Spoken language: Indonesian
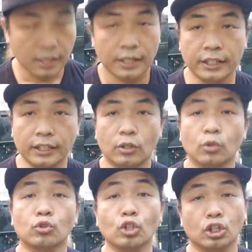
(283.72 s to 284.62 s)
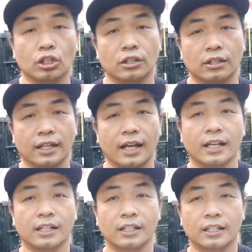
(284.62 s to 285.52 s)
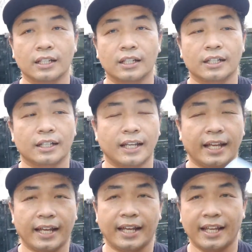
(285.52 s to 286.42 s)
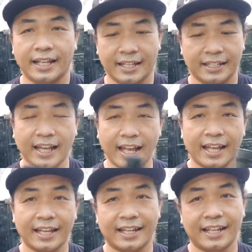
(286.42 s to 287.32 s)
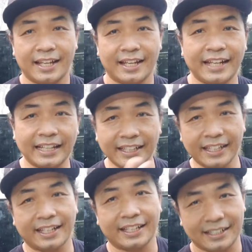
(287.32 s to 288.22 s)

ini loh lutut ya nah ya lihat ini